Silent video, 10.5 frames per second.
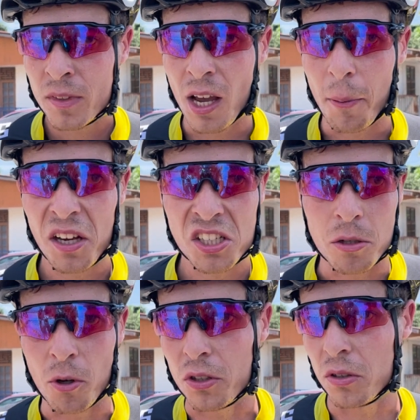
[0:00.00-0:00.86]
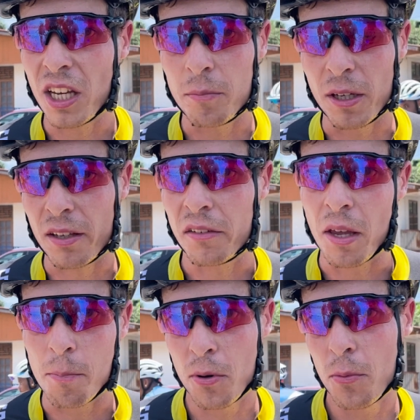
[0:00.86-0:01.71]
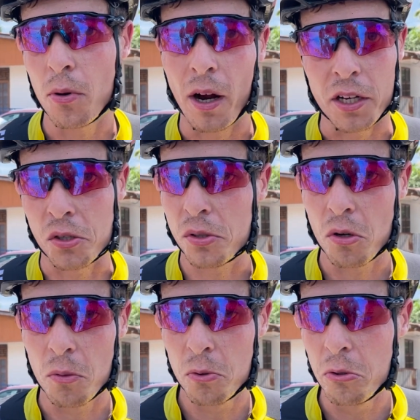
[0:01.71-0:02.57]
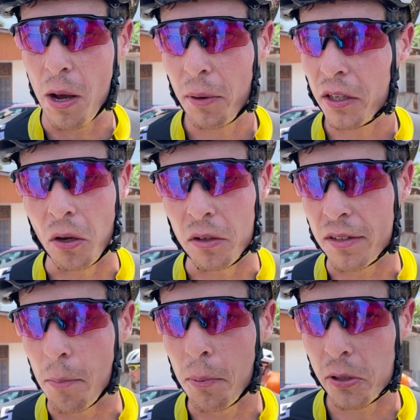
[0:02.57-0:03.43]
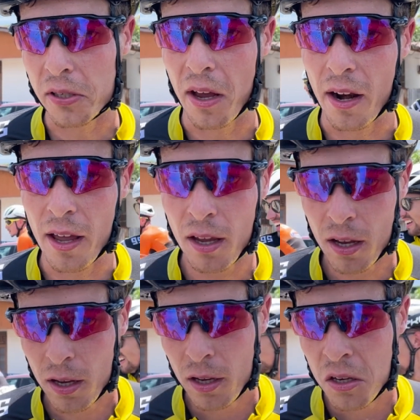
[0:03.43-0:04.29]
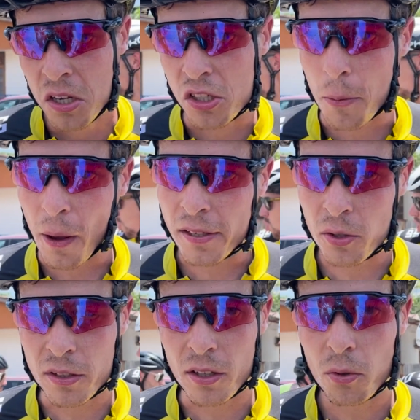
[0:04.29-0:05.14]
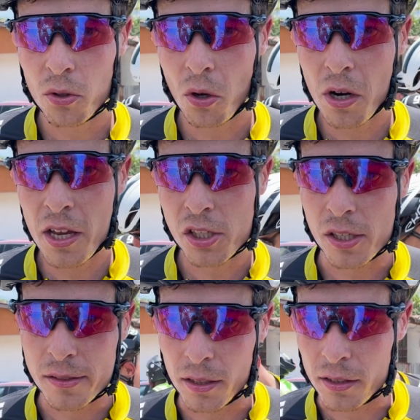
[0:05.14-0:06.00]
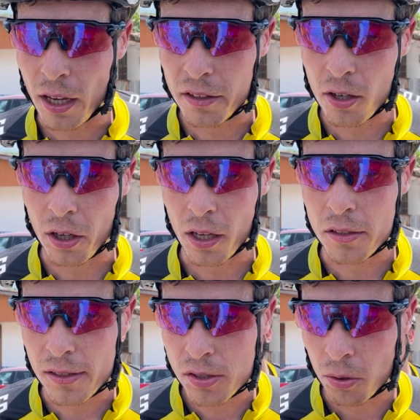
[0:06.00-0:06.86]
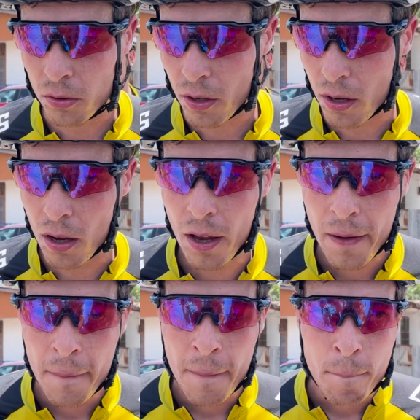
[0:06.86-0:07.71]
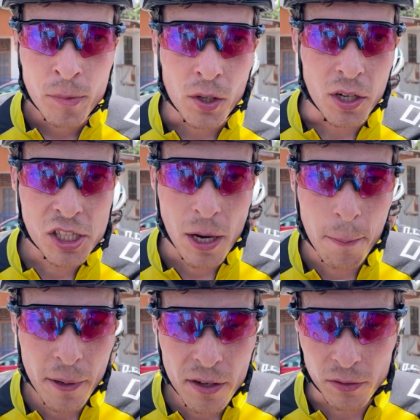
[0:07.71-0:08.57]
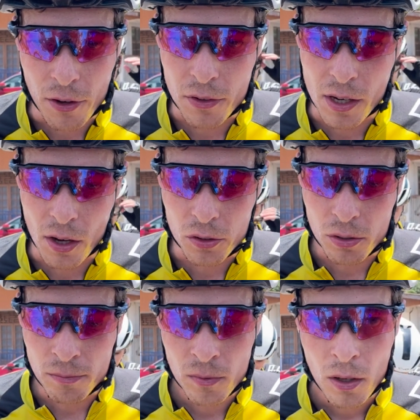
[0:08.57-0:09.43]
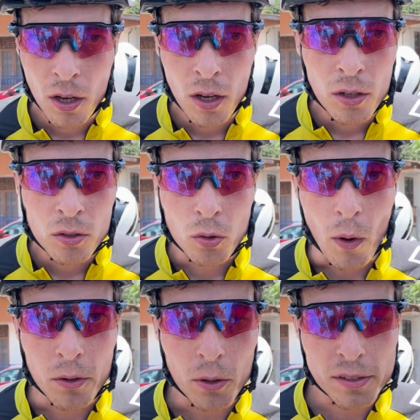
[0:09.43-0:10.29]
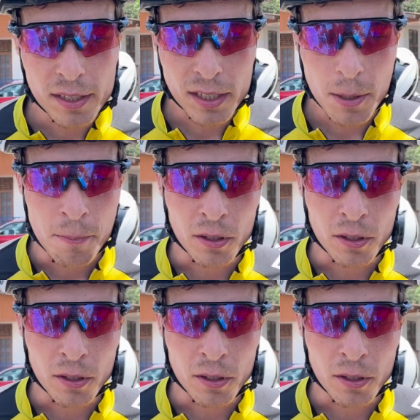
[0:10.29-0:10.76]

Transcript: Après j'ai demandé aux gars de mettre un tempo pour aller jusqu'au bout. Après dans le tempo ça allait. J'ai pas sauté trop de relais, j'ai essayé de garder l'organisation de, de l'échappée. On avait trois grosses équipes